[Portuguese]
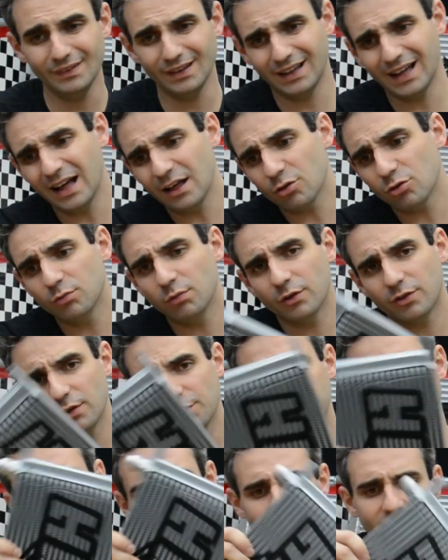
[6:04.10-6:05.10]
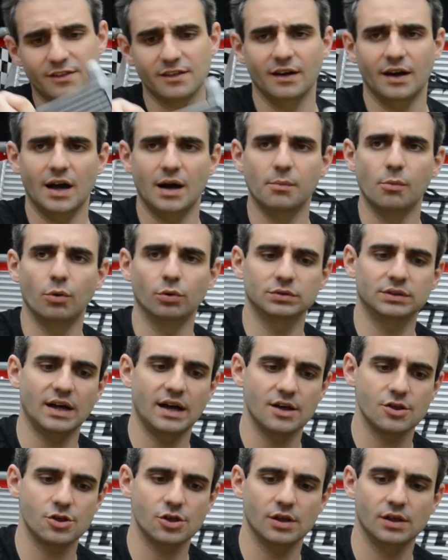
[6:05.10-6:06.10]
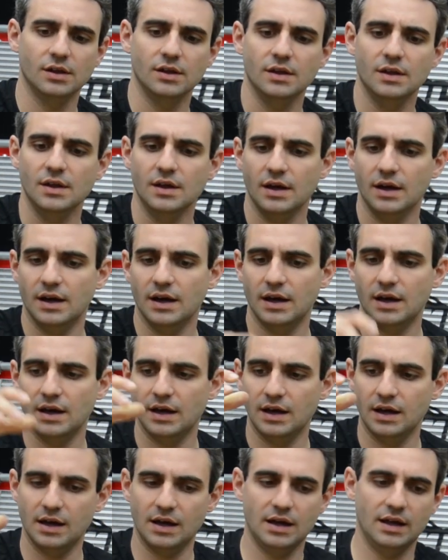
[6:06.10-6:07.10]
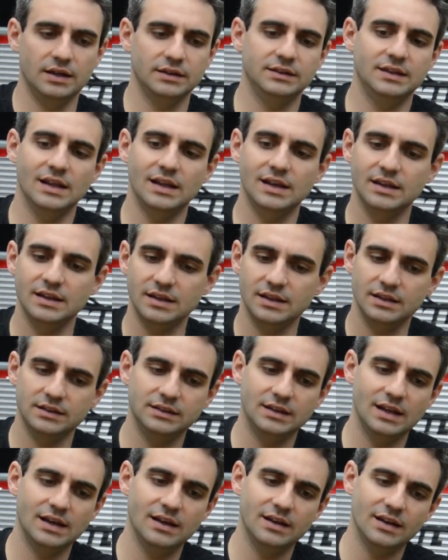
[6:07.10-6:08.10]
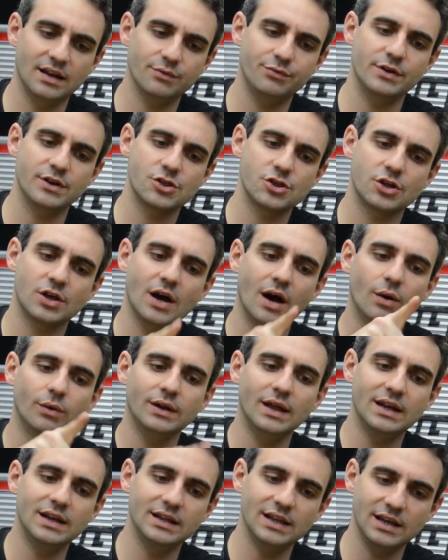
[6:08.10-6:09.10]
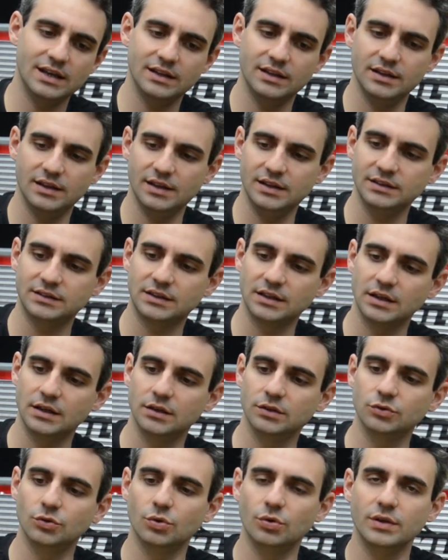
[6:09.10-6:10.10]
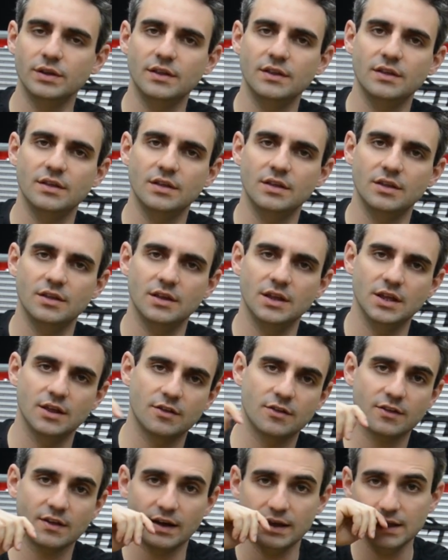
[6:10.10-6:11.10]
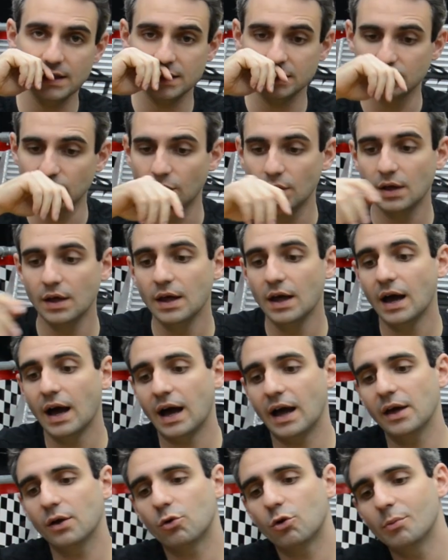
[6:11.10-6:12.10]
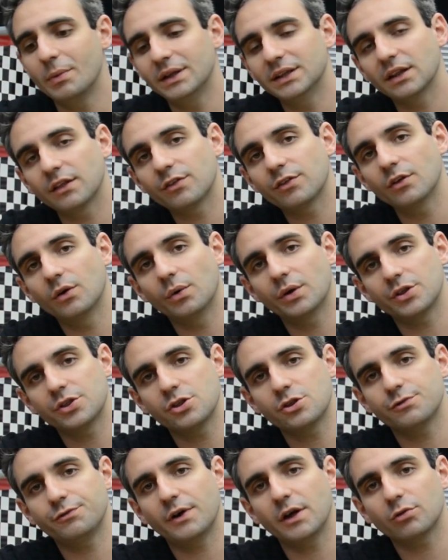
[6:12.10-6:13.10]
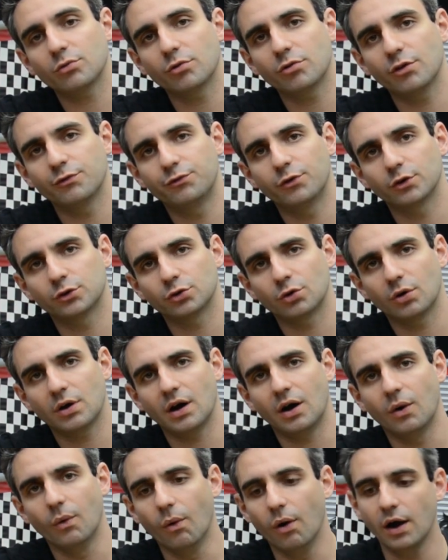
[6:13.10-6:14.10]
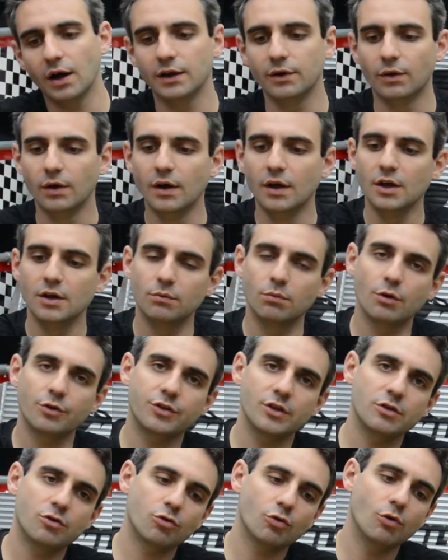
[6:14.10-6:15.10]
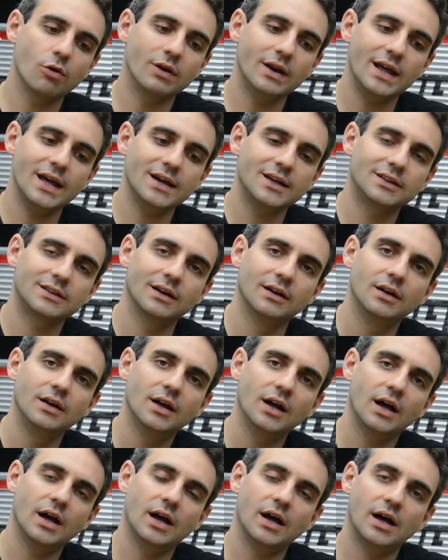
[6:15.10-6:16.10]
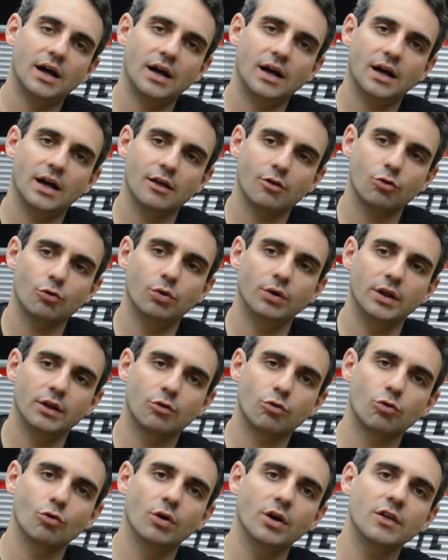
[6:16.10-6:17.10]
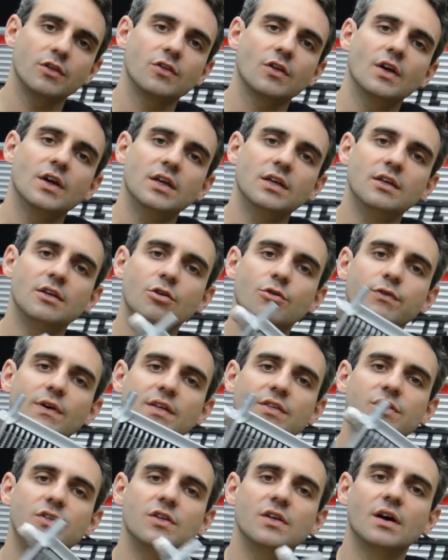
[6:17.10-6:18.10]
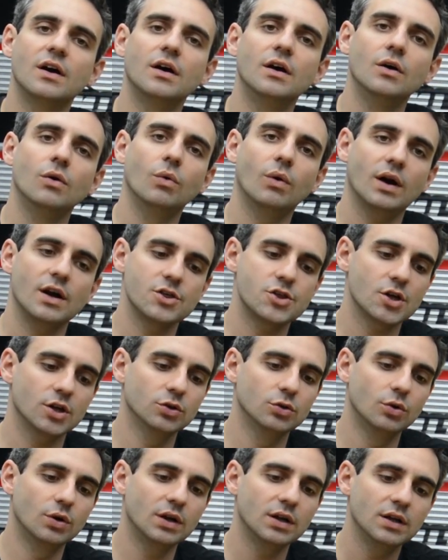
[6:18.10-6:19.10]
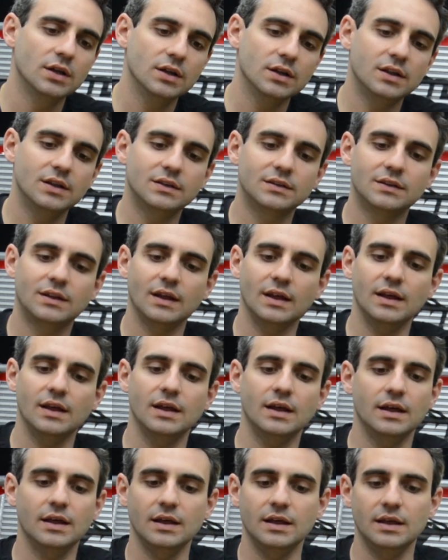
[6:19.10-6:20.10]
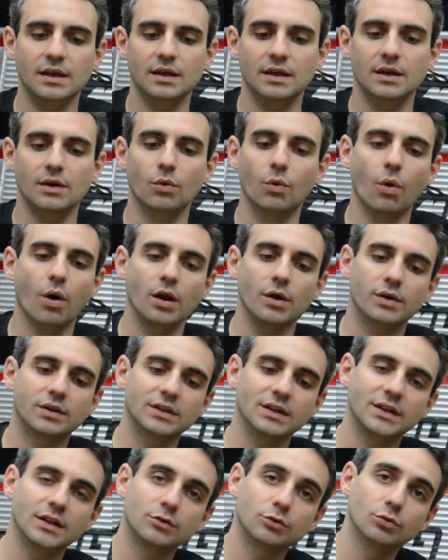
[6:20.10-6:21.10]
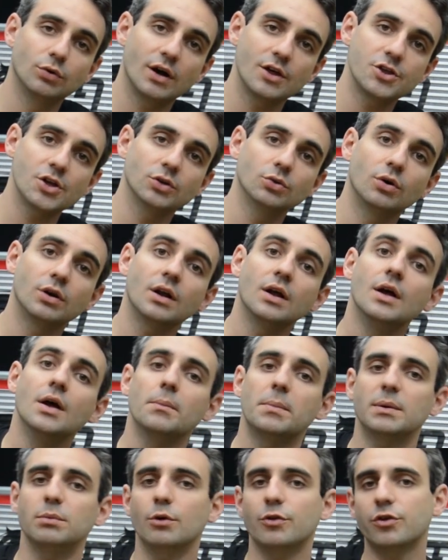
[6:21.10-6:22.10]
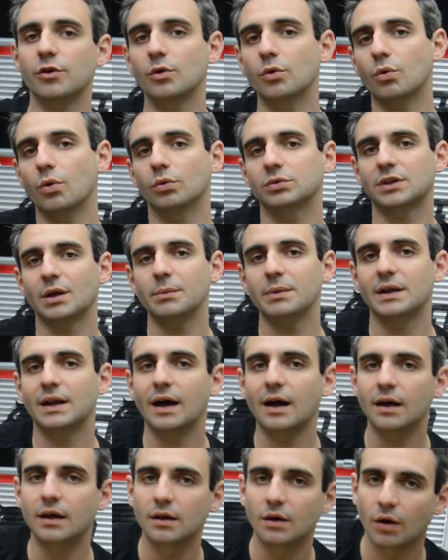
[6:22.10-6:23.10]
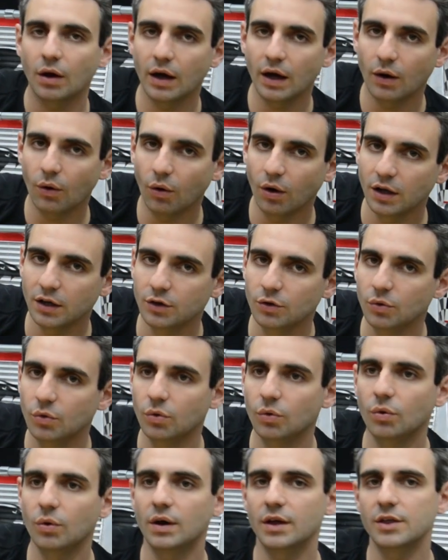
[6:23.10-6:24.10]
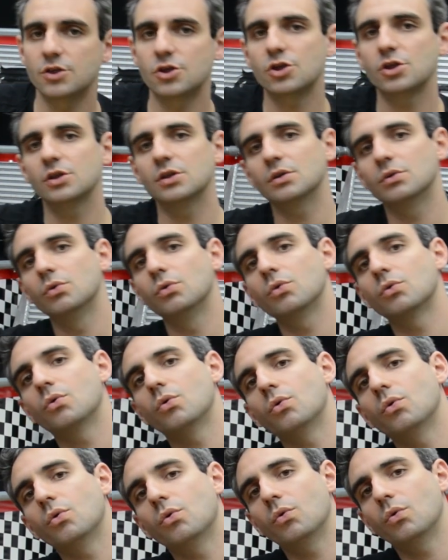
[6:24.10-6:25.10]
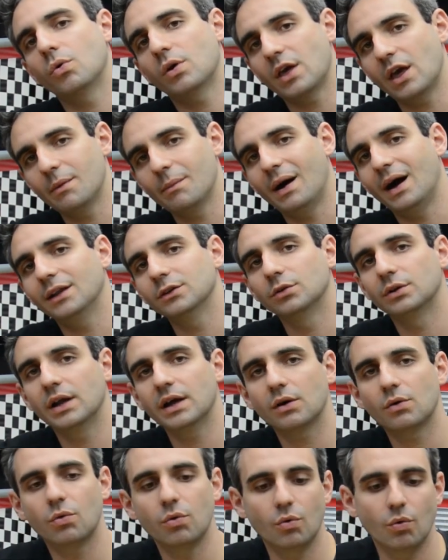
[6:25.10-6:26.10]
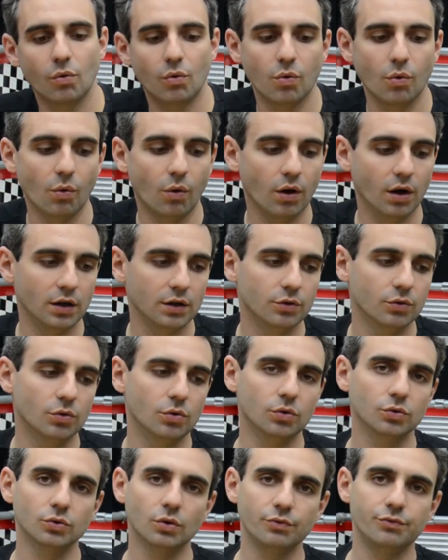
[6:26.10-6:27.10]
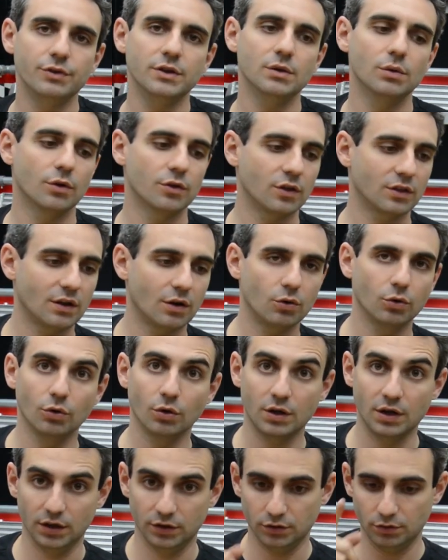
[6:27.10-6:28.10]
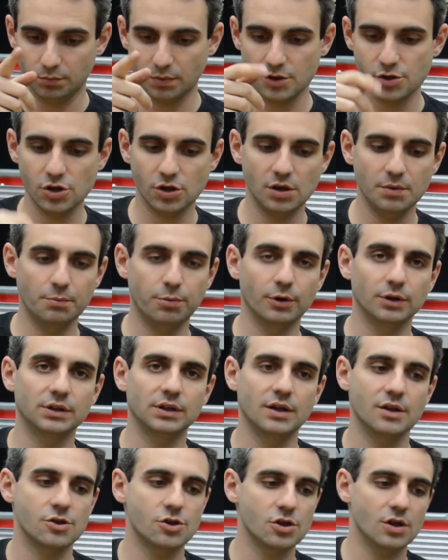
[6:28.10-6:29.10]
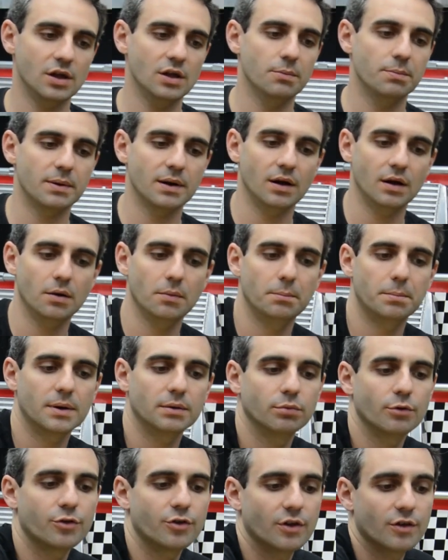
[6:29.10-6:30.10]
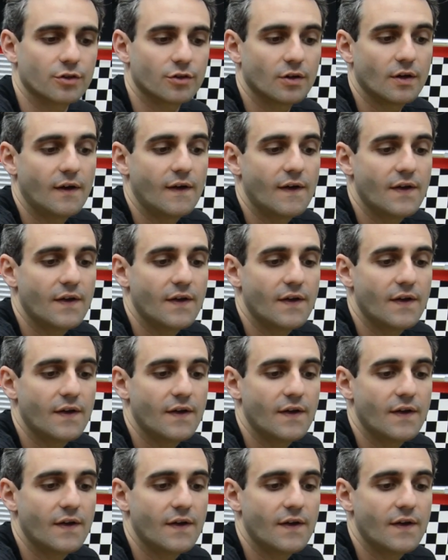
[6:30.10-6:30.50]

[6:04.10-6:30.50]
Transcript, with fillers: Caso você faça a montagem ah, dele, dele na vertical, né, ele, ele entrando e, e, saindo, a recomendação que a gente faz quando você for trocar o óleo, você desconecta a, as conexões e esvazia o radiador que tem o óleo que tem dentro do radiador para você não contaminar é, óleo antigo com queimado, né, com, com óleo novinho que você está colocando. Uma dica importante aí para vocês.